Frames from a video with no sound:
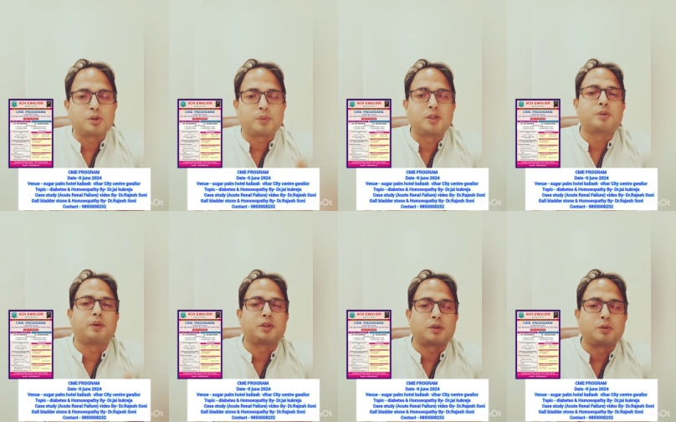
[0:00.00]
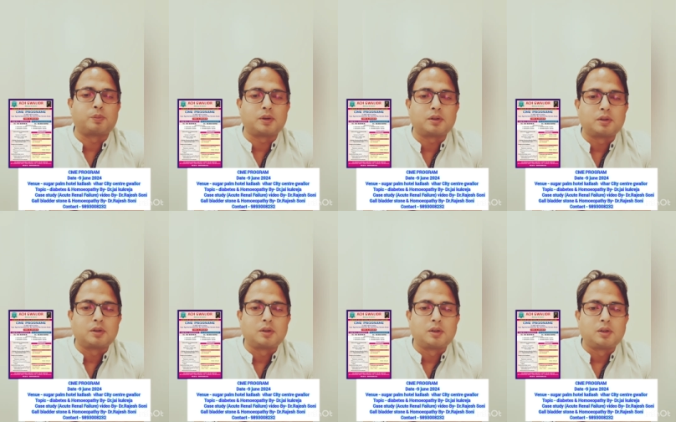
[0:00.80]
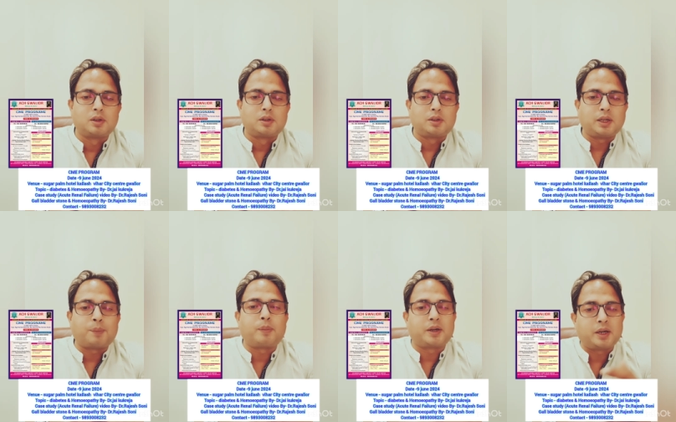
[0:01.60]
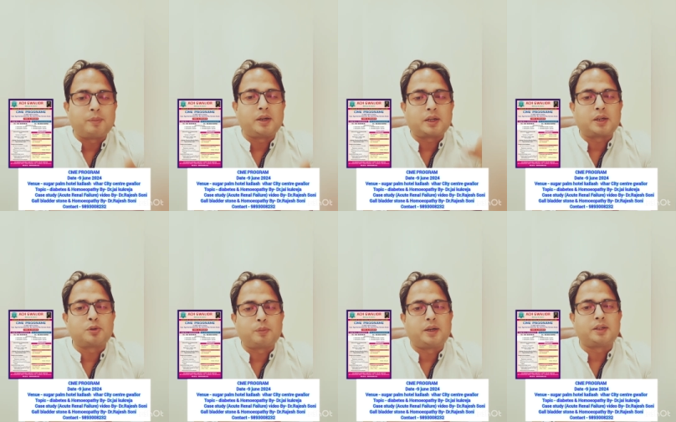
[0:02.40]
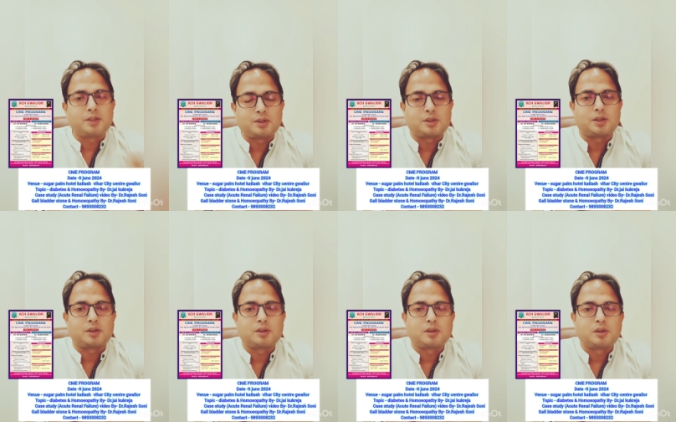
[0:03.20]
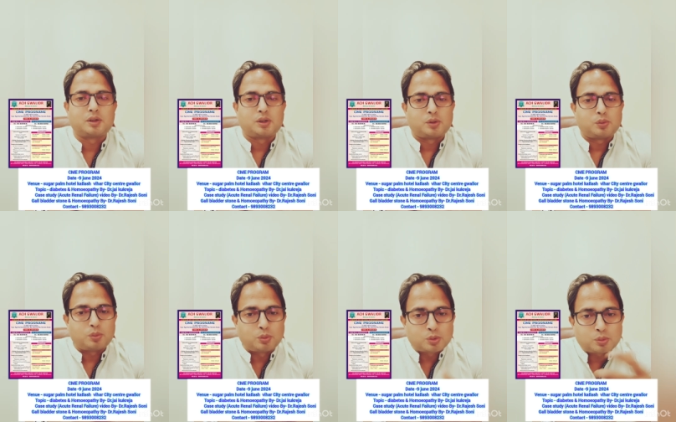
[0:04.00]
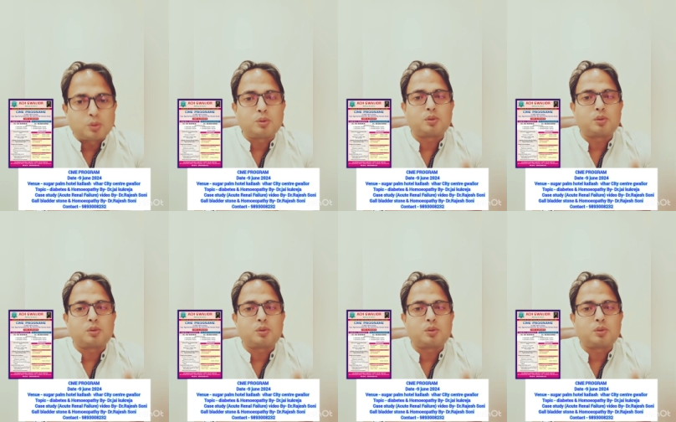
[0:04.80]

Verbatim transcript: लॉज प्रिंसिपल्स के ऊपर या आप मटेरिया मेडिका के जो मेडिसिन है उसको